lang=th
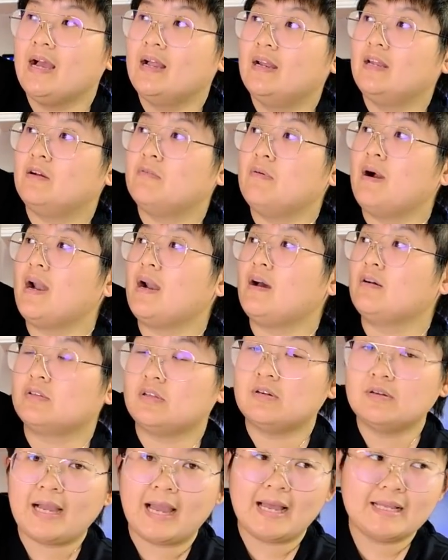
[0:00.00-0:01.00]
หรือว่าเรา
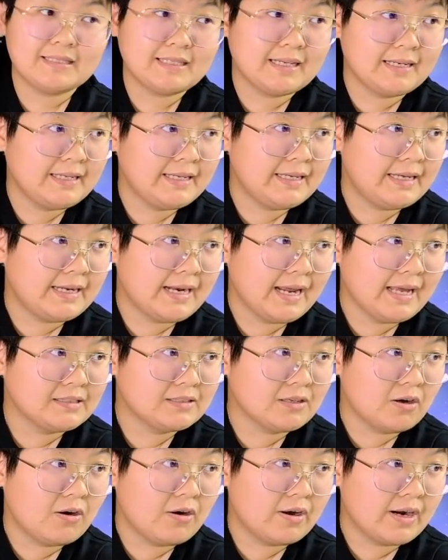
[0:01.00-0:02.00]
ต้องการจะหลีหน้า
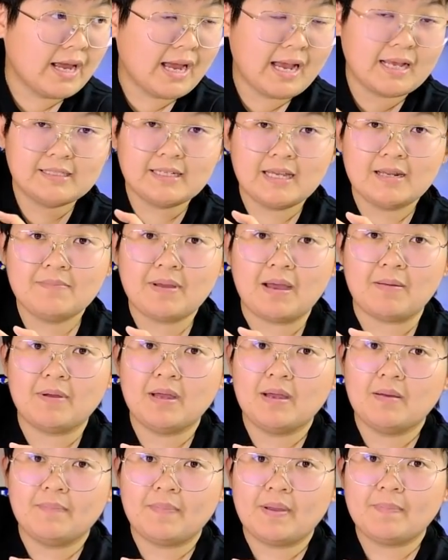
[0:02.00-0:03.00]
จอนะคะเช่นแบบ
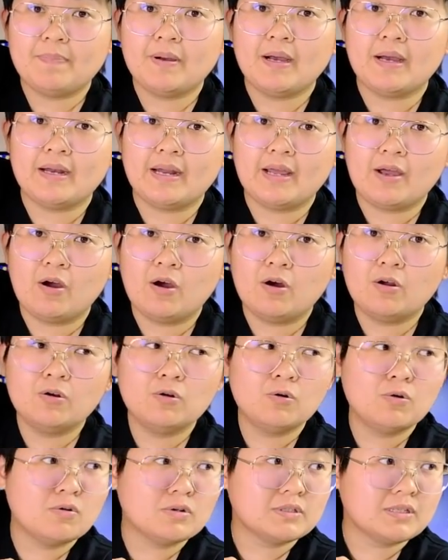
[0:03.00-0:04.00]
ไปเปิดในห้อง
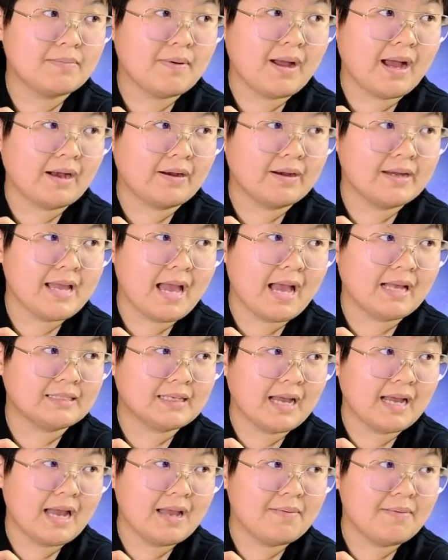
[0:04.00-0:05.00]
ลูกใช่ป่ะก็อยาก
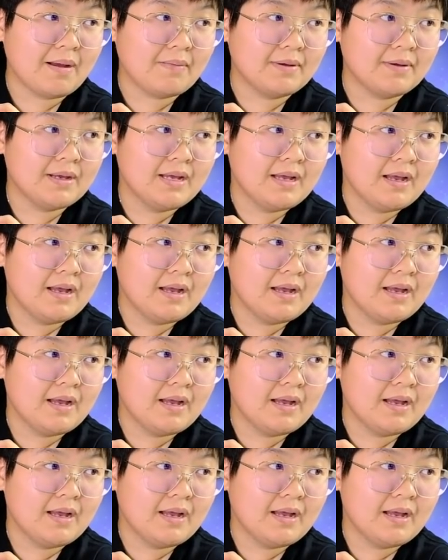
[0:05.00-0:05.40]
จะให้แบบ